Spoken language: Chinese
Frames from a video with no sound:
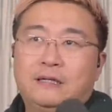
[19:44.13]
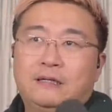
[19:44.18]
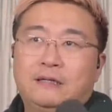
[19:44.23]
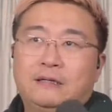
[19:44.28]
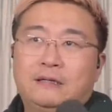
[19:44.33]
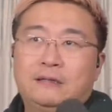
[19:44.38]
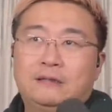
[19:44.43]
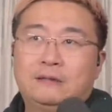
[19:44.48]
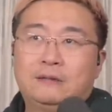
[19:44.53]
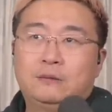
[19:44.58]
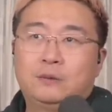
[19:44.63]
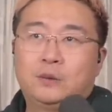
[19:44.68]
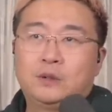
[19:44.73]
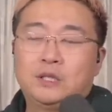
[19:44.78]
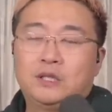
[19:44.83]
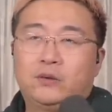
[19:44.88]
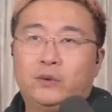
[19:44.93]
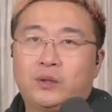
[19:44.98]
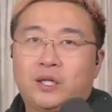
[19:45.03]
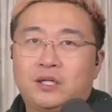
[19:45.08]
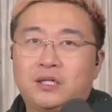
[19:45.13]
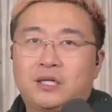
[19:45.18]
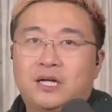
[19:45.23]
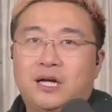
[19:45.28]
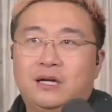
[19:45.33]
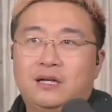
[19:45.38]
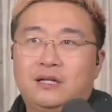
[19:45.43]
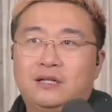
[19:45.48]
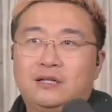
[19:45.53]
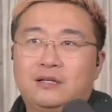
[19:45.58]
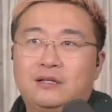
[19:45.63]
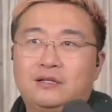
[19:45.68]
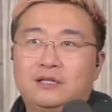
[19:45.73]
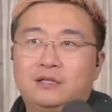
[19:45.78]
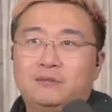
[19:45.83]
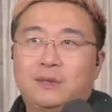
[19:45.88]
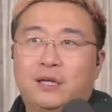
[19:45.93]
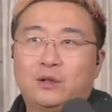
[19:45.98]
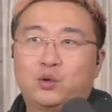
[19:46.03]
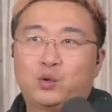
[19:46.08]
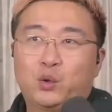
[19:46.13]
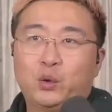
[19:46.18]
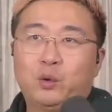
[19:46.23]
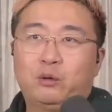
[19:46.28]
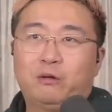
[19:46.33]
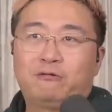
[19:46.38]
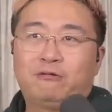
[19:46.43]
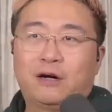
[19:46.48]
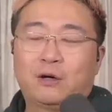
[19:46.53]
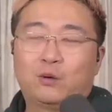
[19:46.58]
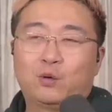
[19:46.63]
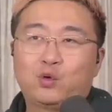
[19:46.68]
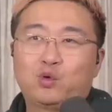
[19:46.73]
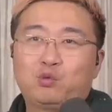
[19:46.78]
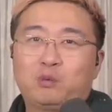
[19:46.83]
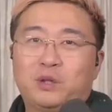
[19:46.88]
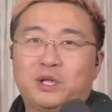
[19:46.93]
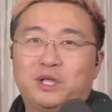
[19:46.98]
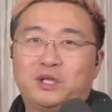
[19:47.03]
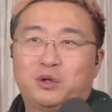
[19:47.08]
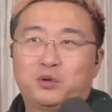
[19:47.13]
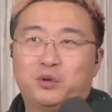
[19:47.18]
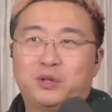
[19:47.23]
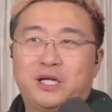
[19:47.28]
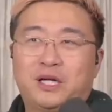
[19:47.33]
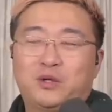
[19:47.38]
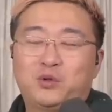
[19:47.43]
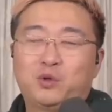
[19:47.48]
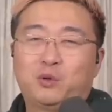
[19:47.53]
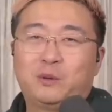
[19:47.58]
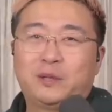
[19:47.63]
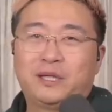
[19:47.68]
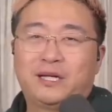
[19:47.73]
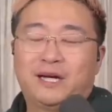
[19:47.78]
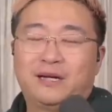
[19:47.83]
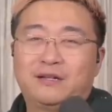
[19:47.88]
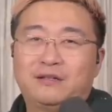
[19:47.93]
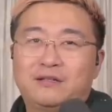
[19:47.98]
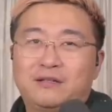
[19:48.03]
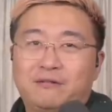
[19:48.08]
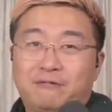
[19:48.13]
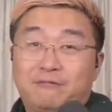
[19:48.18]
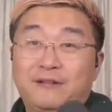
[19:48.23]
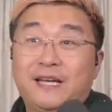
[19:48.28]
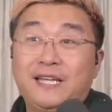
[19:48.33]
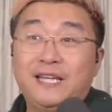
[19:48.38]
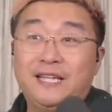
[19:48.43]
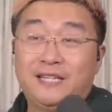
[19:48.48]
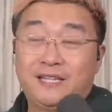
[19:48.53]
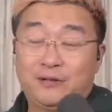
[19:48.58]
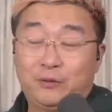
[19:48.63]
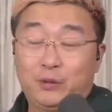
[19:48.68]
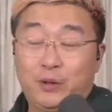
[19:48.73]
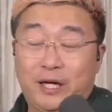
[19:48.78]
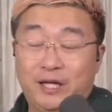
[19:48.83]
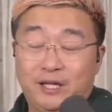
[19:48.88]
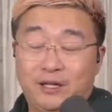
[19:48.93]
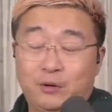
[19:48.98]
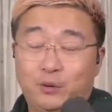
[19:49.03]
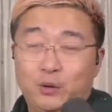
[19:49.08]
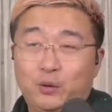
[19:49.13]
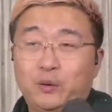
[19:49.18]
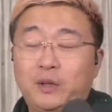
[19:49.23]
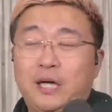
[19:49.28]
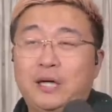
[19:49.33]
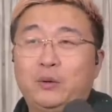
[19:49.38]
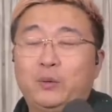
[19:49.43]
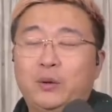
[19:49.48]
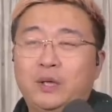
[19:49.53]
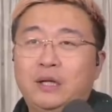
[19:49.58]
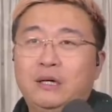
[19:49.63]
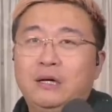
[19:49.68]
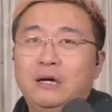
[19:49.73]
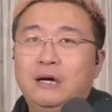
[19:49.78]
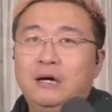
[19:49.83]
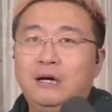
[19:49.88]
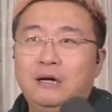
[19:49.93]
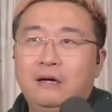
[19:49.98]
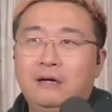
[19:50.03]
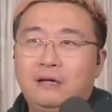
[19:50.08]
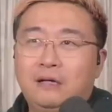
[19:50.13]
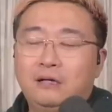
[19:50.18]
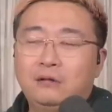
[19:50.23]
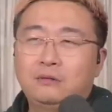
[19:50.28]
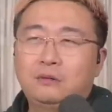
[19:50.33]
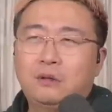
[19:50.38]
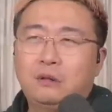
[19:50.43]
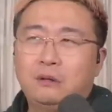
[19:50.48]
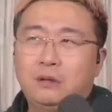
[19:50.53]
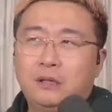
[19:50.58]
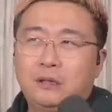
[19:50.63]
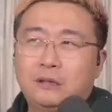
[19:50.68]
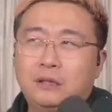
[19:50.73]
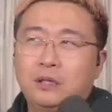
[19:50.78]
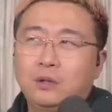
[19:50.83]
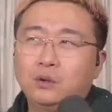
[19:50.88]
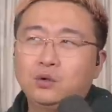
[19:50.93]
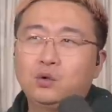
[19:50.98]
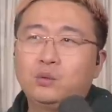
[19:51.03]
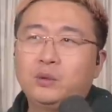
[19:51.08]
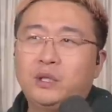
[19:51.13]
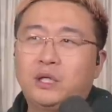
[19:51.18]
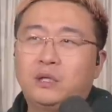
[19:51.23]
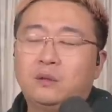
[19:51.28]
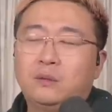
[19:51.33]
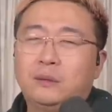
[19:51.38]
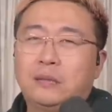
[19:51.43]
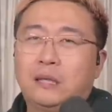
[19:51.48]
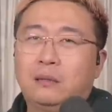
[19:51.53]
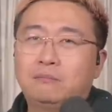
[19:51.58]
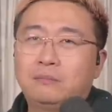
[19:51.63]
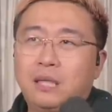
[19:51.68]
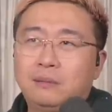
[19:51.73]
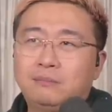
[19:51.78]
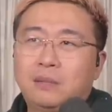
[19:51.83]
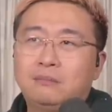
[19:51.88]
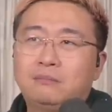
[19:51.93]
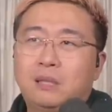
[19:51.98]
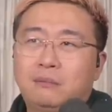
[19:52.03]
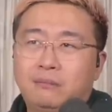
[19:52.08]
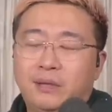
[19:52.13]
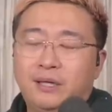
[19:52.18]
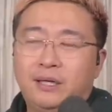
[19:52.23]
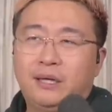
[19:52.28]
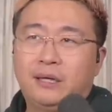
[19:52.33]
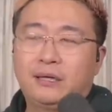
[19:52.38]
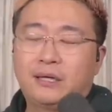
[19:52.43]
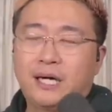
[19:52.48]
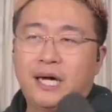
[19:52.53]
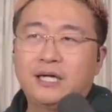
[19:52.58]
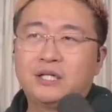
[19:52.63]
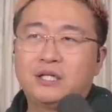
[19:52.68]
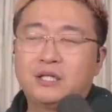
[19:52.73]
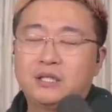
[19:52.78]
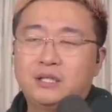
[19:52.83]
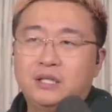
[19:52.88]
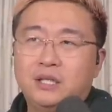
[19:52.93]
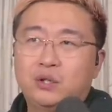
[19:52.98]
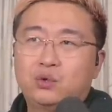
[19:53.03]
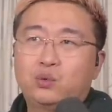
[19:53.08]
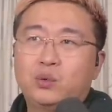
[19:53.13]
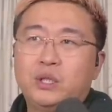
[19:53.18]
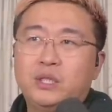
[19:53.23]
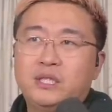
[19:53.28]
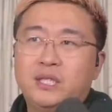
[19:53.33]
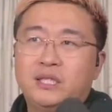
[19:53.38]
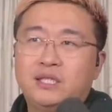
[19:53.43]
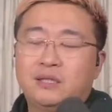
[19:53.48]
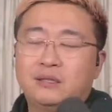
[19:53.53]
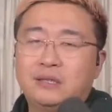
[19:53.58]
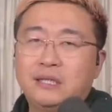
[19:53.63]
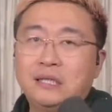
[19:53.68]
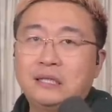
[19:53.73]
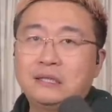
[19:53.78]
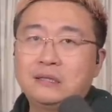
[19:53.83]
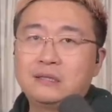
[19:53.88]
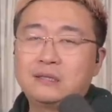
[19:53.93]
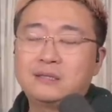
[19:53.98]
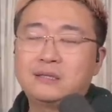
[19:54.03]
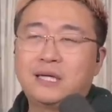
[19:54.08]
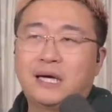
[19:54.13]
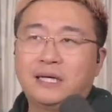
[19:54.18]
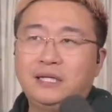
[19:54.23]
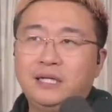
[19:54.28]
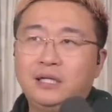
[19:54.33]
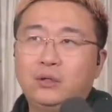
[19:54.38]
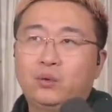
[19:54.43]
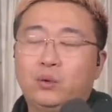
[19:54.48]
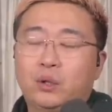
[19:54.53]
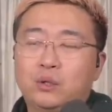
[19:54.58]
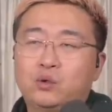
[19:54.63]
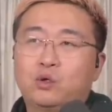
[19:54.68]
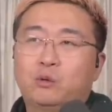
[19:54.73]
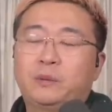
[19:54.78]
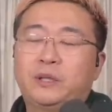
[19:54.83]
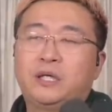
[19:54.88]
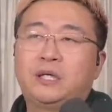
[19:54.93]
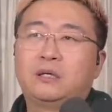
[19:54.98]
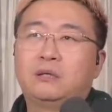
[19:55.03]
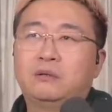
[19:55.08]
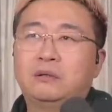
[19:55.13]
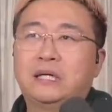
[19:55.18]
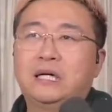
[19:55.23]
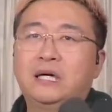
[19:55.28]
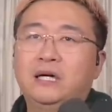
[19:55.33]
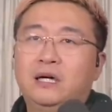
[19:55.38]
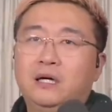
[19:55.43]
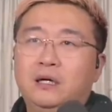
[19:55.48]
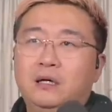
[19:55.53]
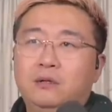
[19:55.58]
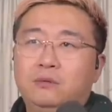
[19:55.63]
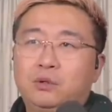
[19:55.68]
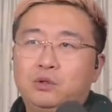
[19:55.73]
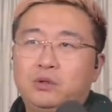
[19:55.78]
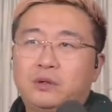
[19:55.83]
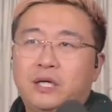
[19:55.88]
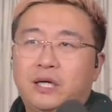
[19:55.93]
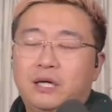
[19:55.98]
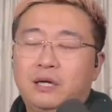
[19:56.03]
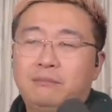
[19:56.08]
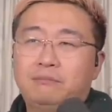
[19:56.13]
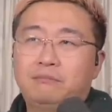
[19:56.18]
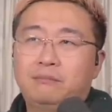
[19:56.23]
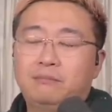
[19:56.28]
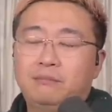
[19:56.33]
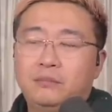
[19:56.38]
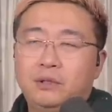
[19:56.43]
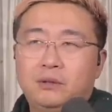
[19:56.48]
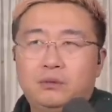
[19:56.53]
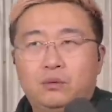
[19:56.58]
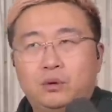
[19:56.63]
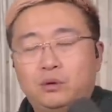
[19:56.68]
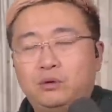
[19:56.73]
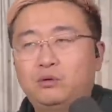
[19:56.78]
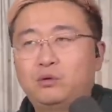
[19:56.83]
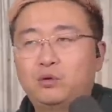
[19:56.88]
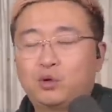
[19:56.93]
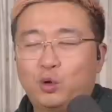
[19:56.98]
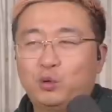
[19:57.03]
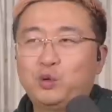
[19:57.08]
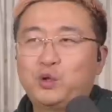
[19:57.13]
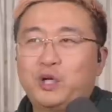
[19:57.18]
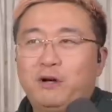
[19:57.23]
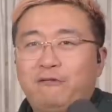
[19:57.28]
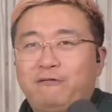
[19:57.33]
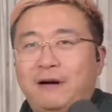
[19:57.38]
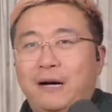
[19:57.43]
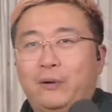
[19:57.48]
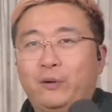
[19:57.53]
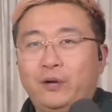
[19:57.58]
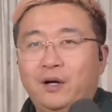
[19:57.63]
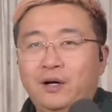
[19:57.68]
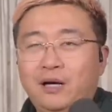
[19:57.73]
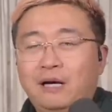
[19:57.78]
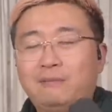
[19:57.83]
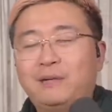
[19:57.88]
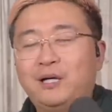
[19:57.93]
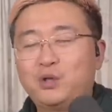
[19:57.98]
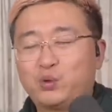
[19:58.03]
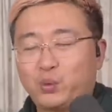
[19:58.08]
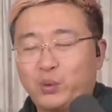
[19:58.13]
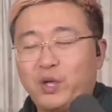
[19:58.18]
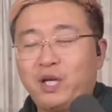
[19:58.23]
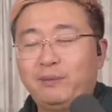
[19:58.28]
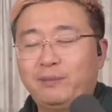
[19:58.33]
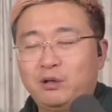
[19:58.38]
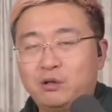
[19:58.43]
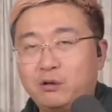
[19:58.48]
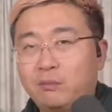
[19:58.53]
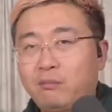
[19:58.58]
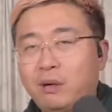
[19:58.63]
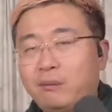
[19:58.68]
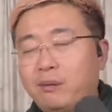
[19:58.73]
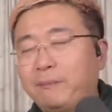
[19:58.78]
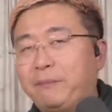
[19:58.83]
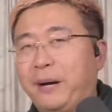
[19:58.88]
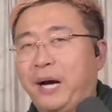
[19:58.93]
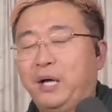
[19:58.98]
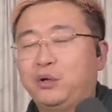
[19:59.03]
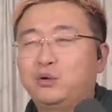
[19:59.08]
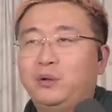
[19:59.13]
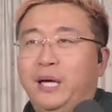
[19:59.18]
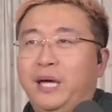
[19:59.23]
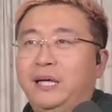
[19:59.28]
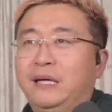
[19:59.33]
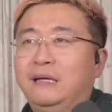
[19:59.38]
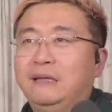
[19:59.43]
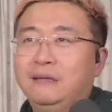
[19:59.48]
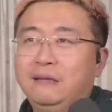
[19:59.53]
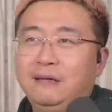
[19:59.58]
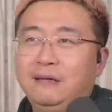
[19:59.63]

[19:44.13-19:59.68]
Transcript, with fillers: 呃，我记得我当时看了基本上所有的法国著名的小说家的作品啊，这个翻译的过来的我都看过了。然后到了高中以后呢，慢慢慢慢呢，开始接触一些像狄更斯啊、英国的作品以后呢，我就看看我从这个法国的浪漫主义里面就慢慢拔出来了。